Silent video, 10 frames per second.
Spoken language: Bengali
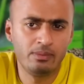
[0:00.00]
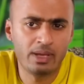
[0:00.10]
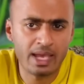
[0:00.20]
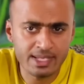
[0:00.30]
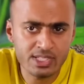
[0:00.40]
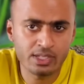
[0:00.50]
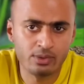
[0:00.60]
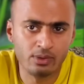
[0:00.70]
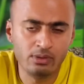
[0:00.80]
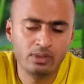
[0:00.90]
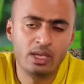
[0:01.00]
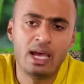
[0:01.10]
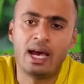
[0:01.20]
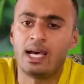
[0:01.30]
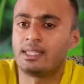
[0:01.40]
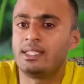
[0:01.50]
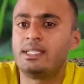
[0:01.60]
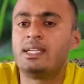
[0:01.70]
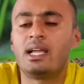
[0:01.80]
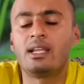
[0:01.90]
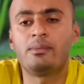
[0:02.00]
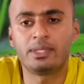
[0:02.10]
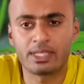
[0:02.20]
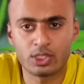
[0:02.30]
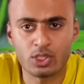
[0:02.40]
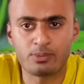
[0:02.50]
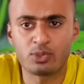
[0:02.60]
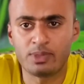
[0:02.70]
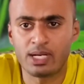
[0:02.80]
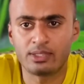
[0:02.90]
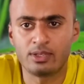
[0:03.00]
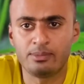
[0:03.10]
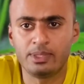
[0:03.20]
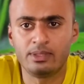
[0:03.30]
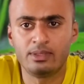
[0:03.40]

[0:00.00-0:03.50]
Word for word: অ্যান্সার হলো হাতের ডানে আমাদেরকে সবসময় হাঁটতে হবে